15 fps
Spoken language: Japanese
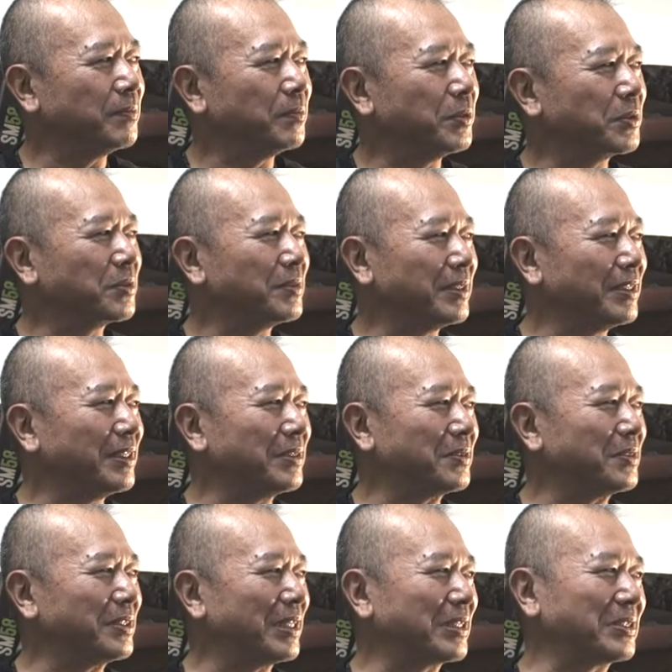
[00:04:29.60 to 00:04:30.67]
僕はね、そ
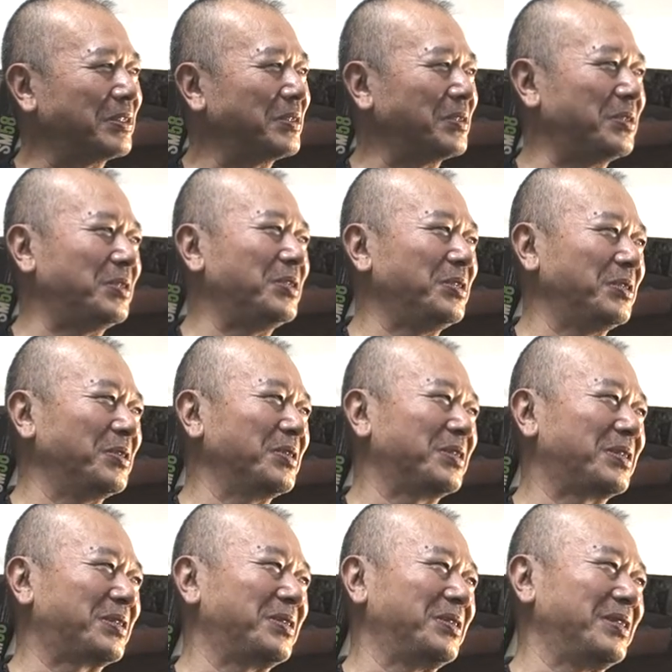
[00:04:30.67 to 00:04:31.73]
の野球のルールを
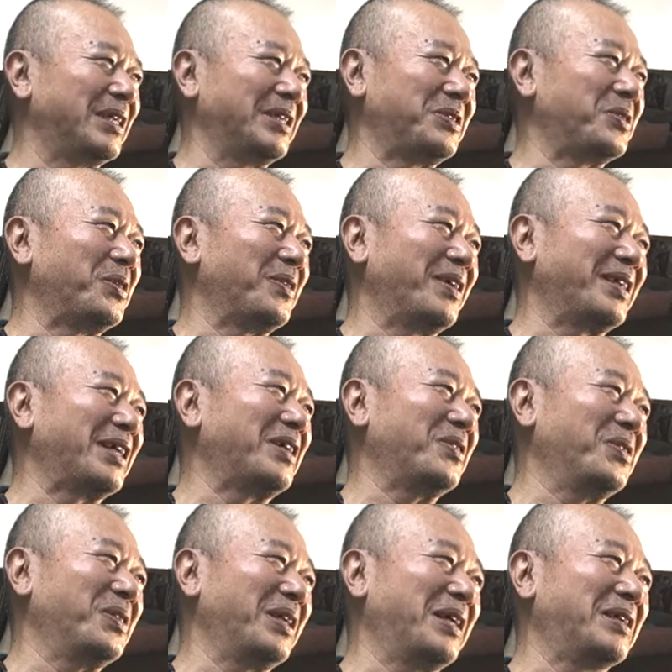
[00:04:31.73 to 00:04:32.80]
作った人ではないの